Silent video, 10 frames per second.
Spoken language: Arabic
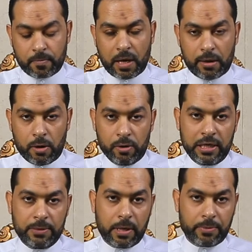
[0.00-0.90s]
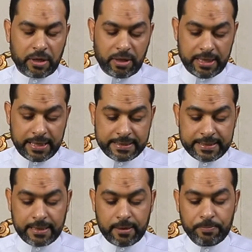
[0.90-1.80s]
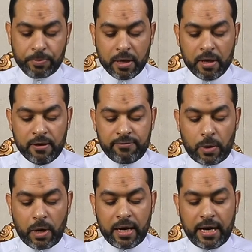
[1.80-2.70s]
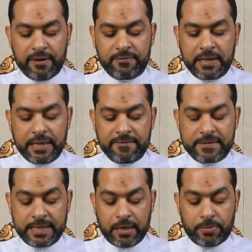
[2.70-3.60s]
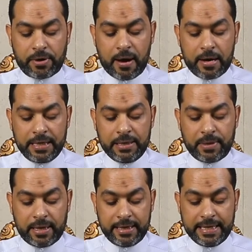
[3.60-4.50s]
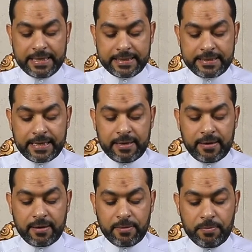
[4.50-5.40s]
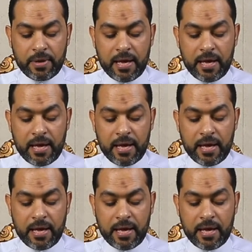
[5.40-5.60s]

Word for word: القول الإمام رضا عليه السلام فوقع في نفس إبراهيم عليه السلام